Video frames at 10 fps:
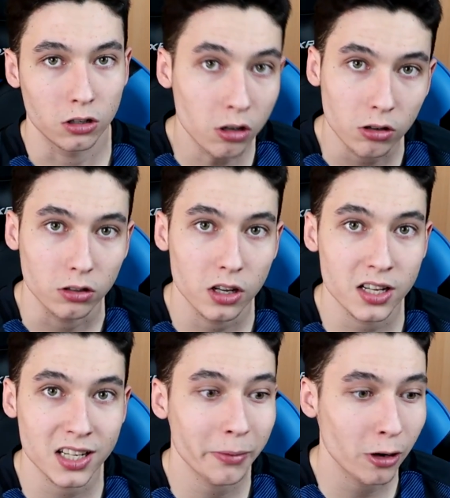No,
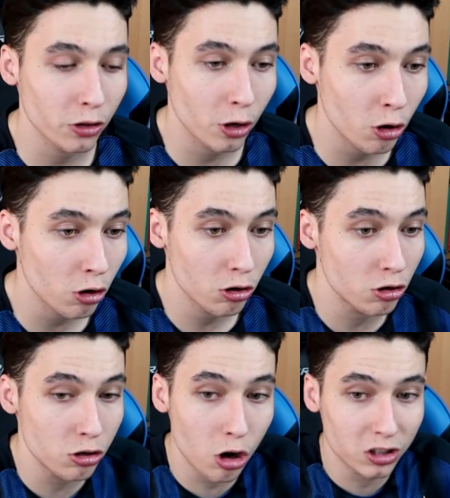es que el balón de oro
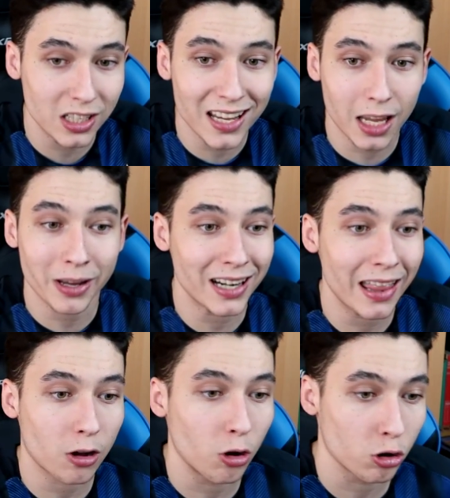no tiene que ver
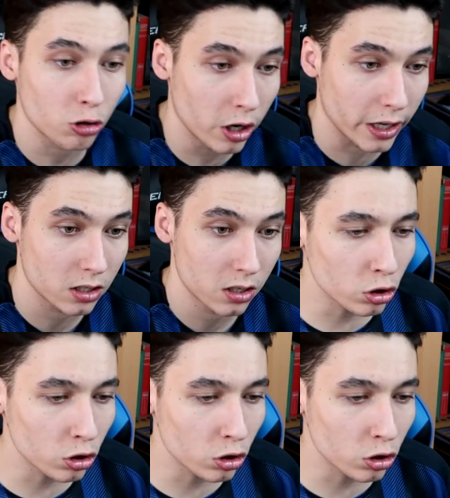nada con los goles.